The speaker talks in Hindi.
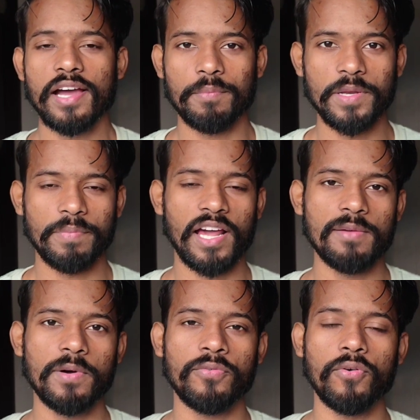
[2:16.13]
अपनी
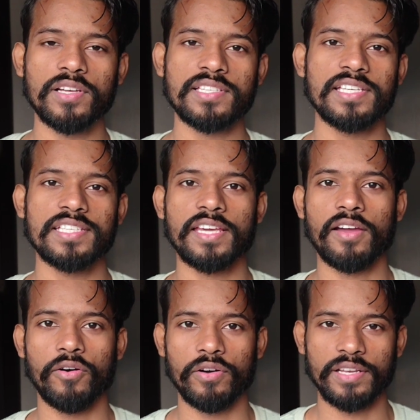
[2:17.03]
पढ़ाई पर फोकस कीजिए
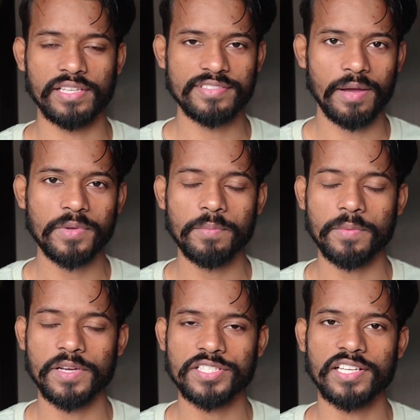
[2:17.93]
और एग्ज़ाम की
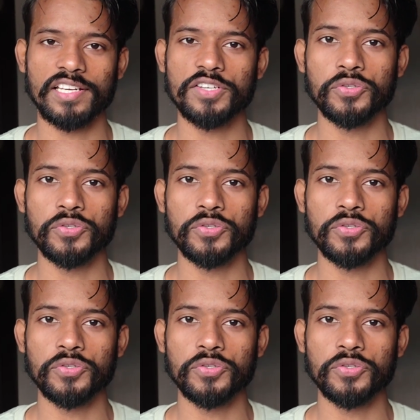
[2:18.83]
प्रिपरेशन करना